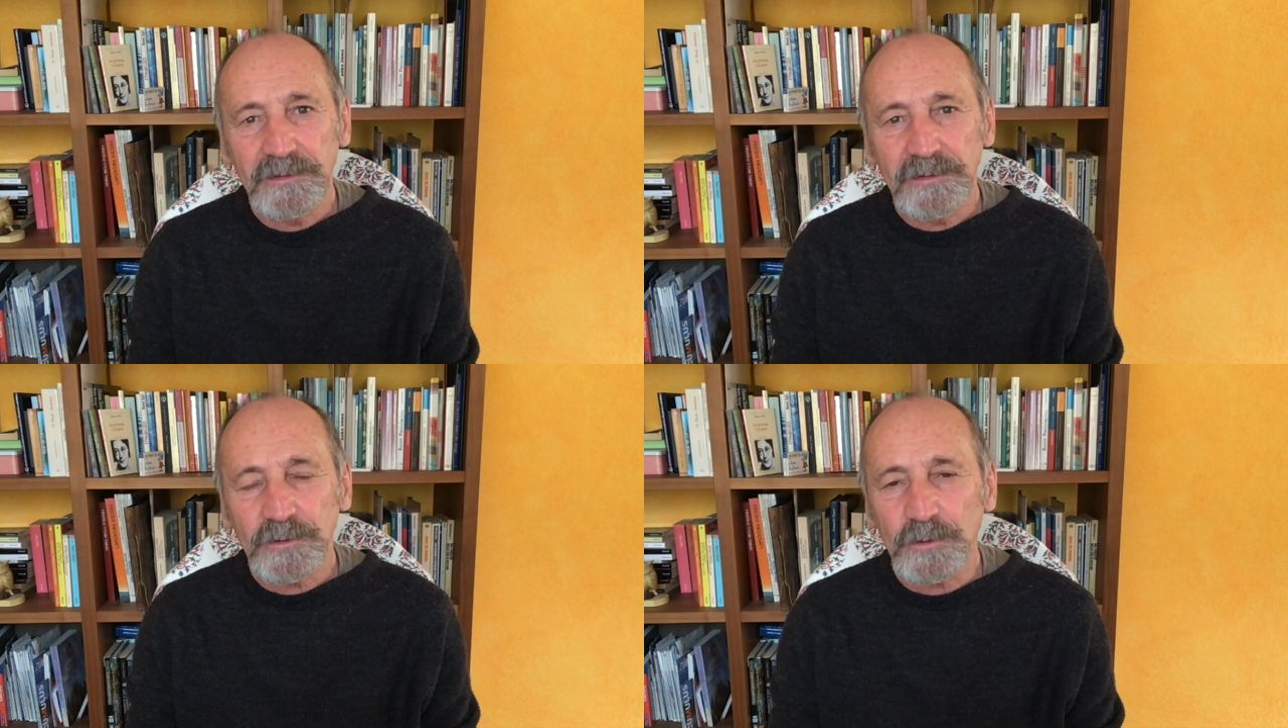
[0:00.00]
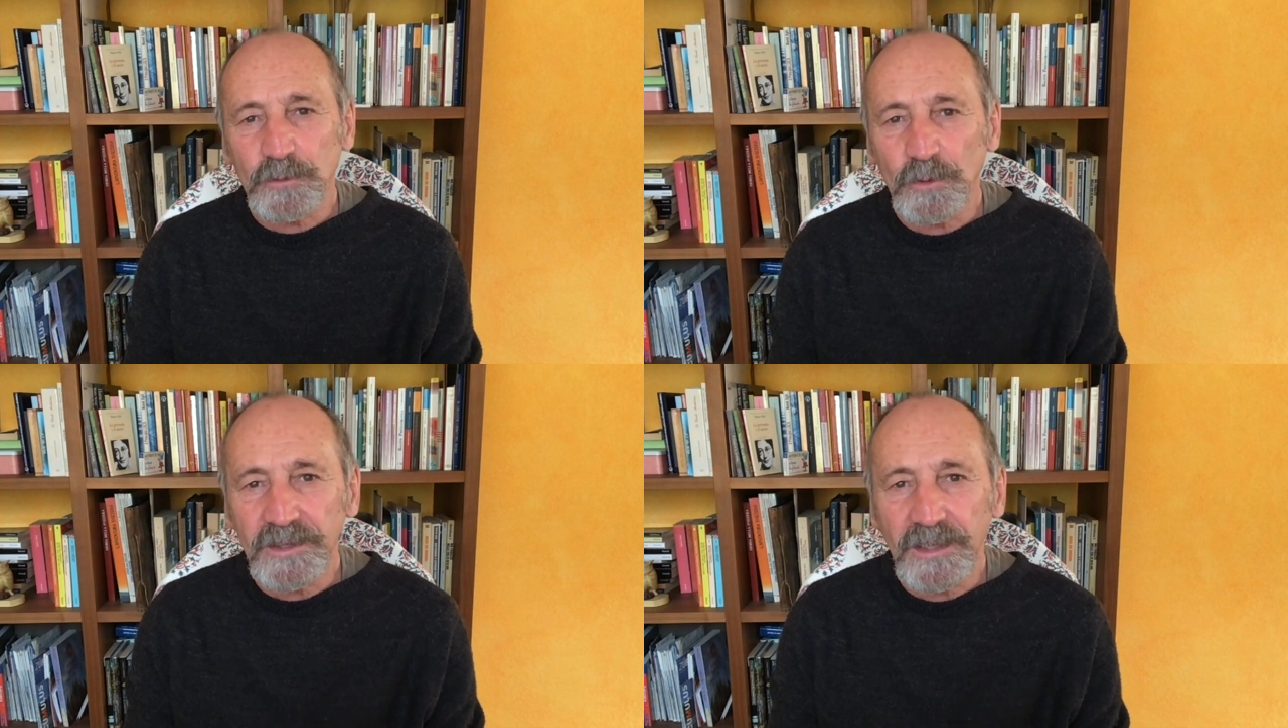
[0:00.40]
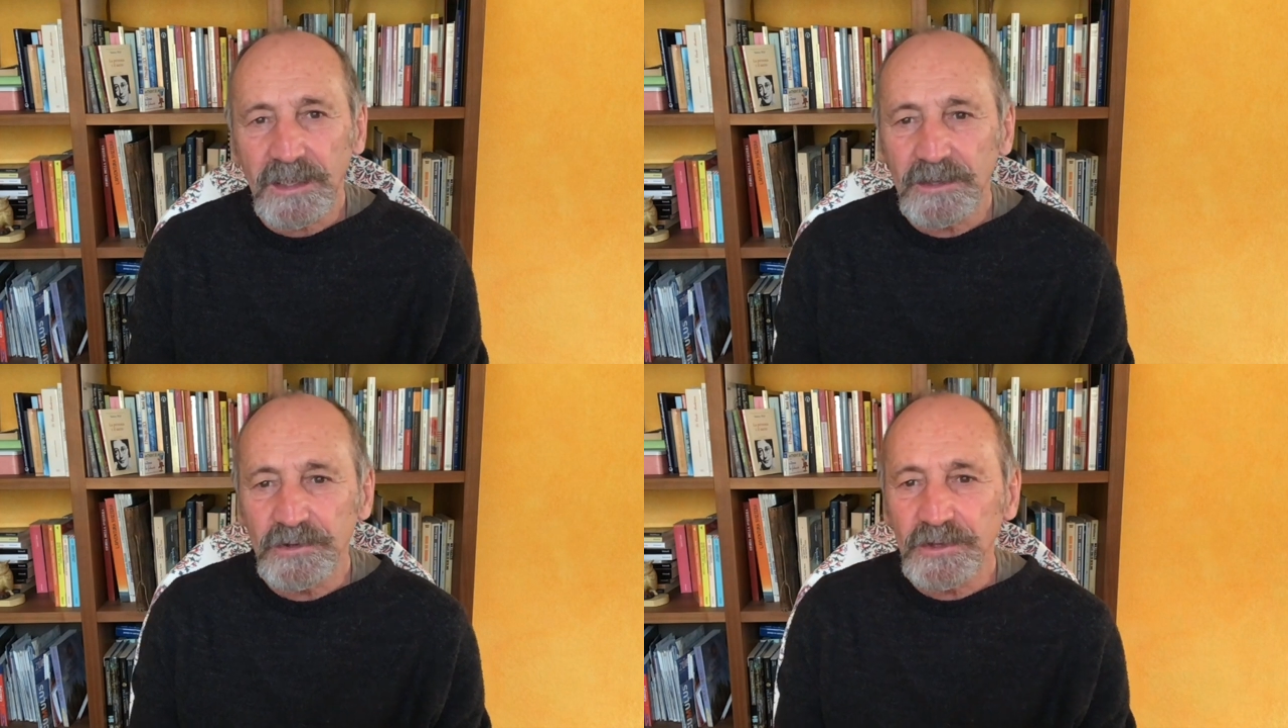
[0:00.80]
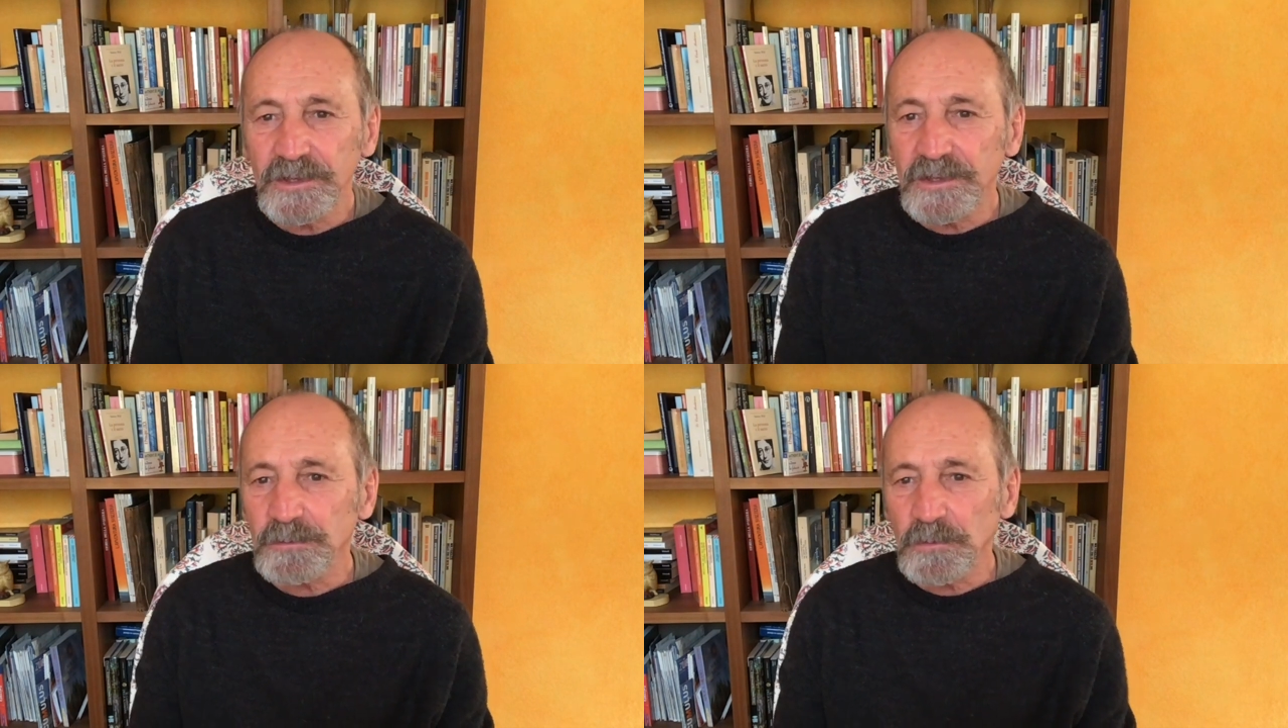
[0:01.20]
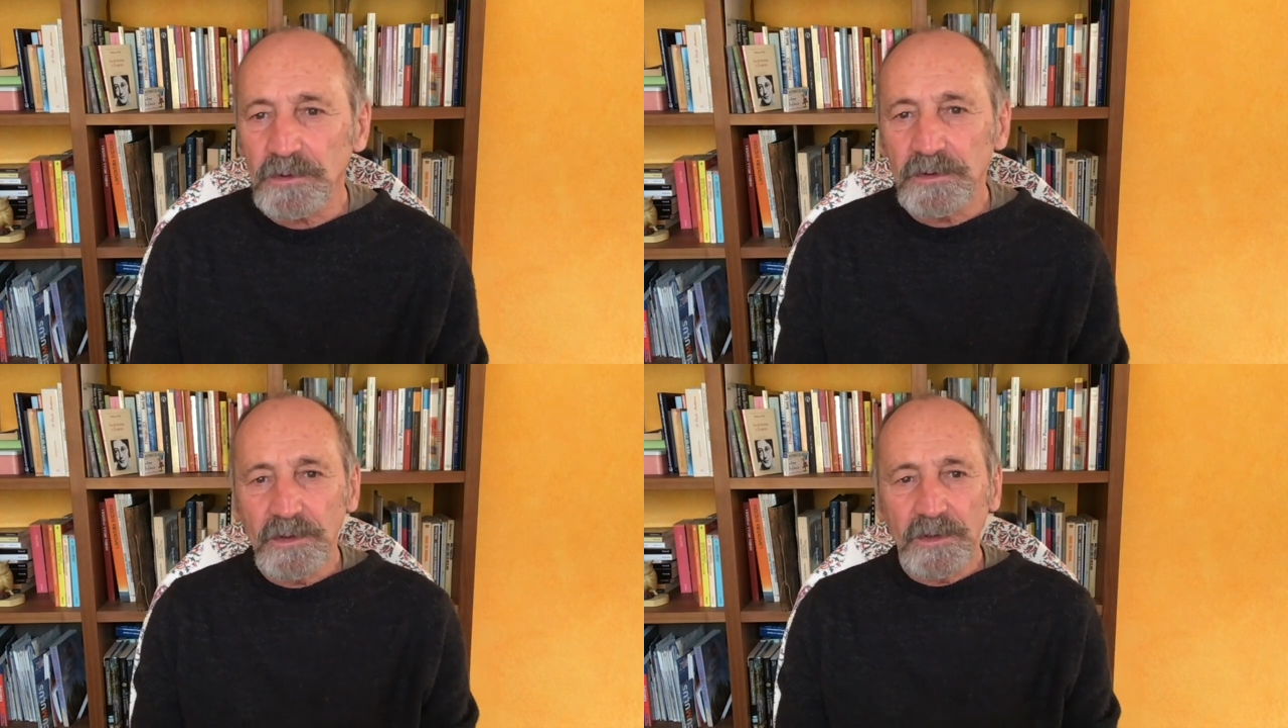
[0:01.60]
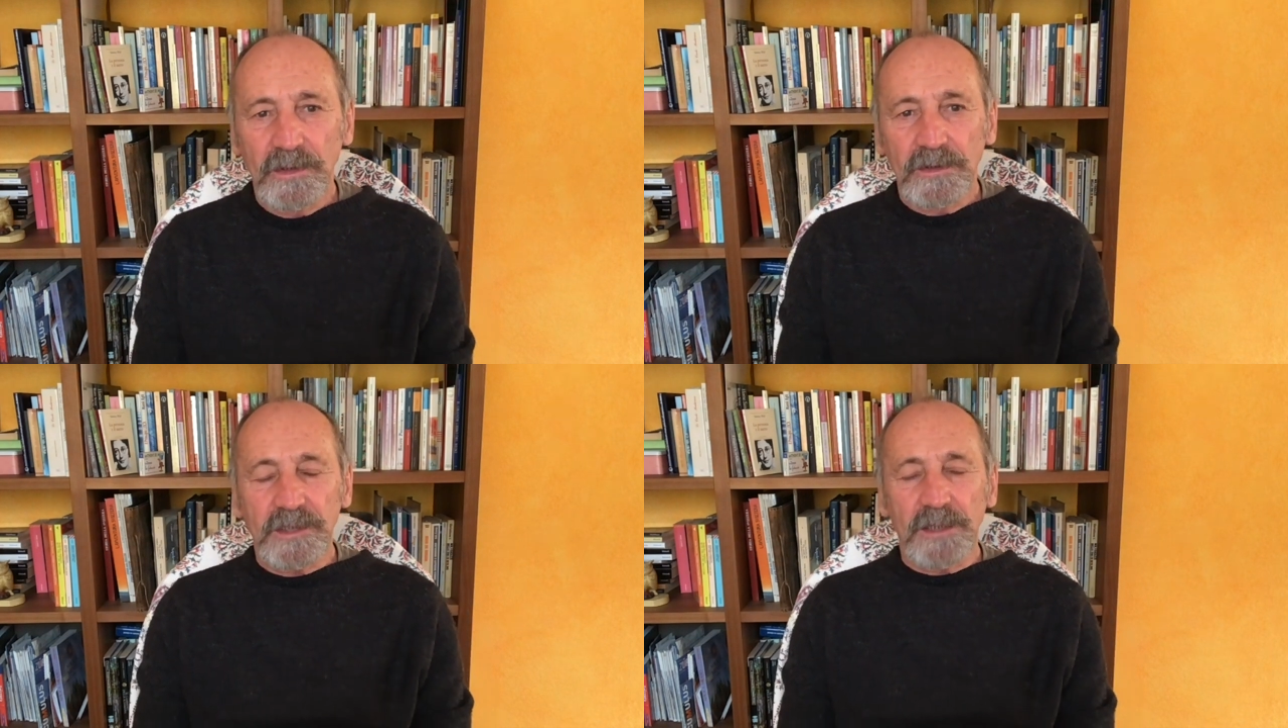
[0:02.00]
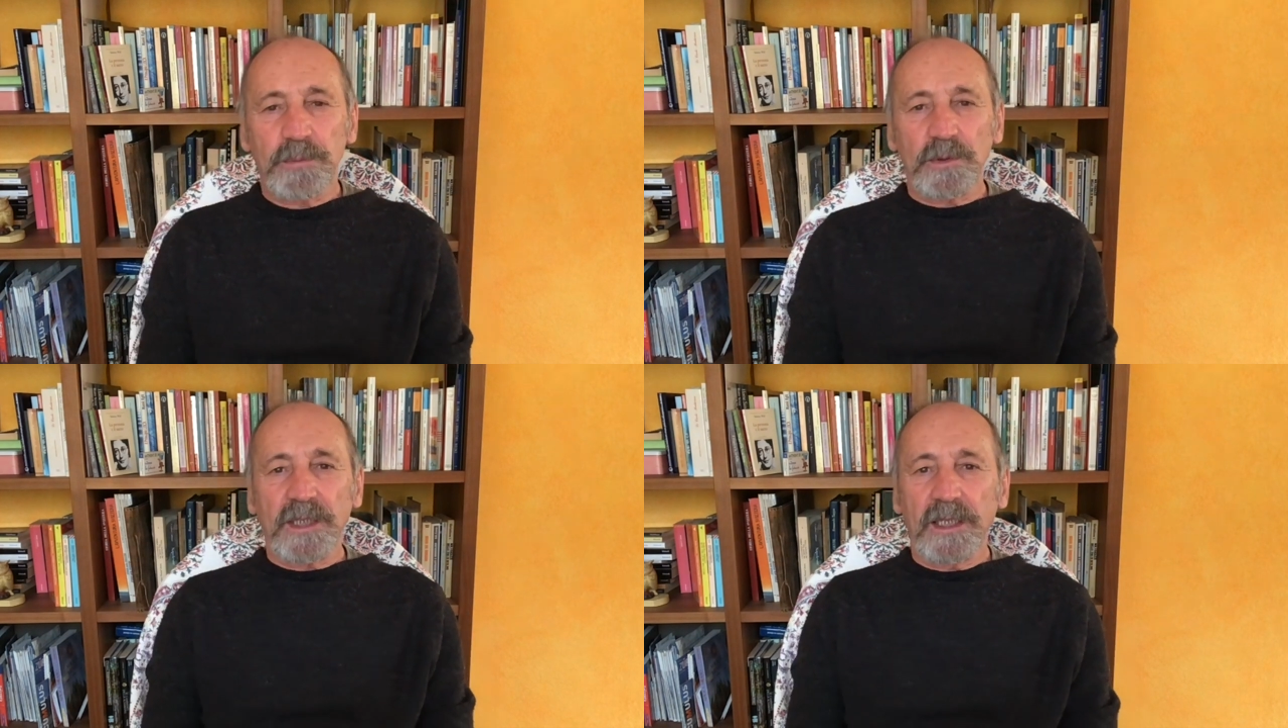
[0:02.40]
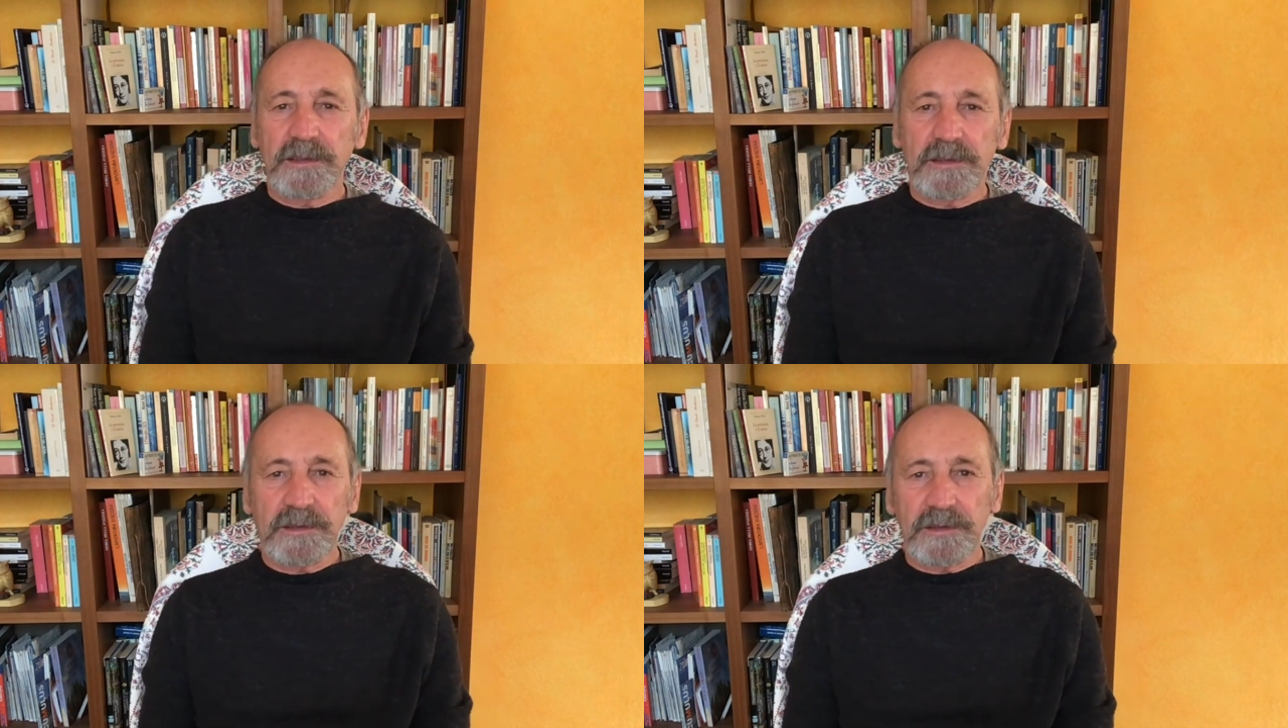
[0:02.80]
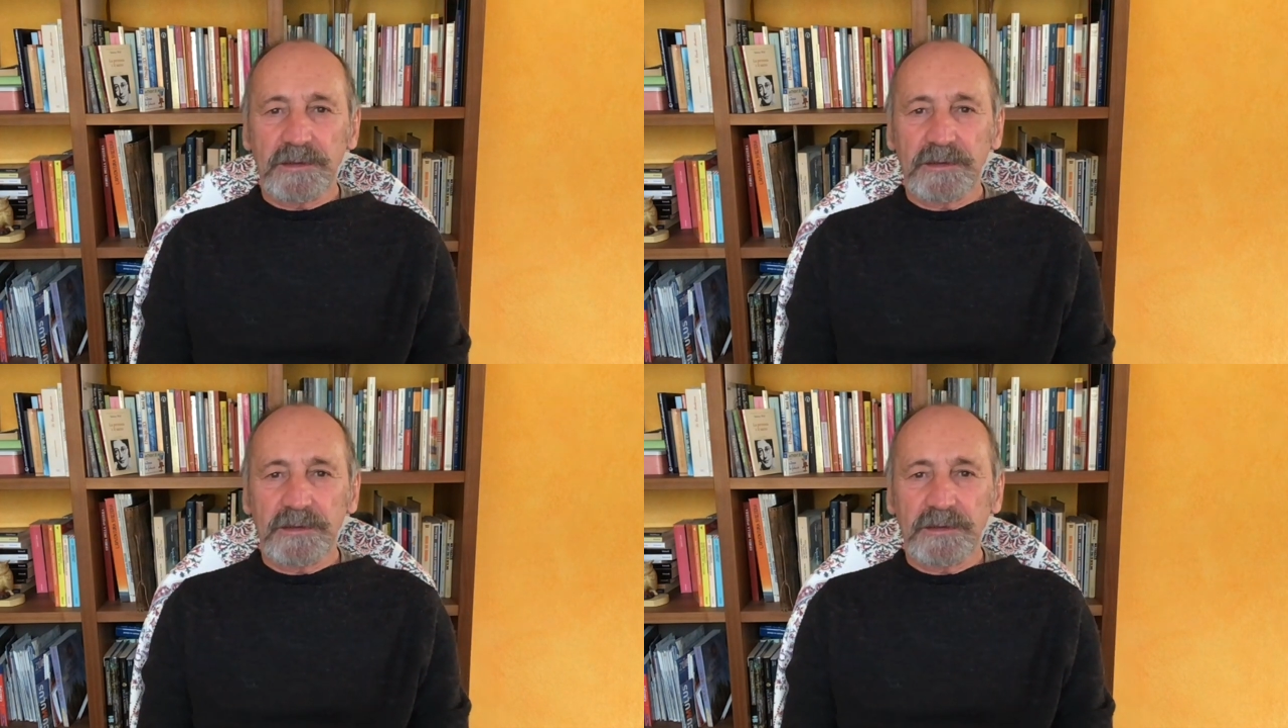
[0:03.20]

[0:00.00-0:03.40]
sottolineare il cinismo dei potenti,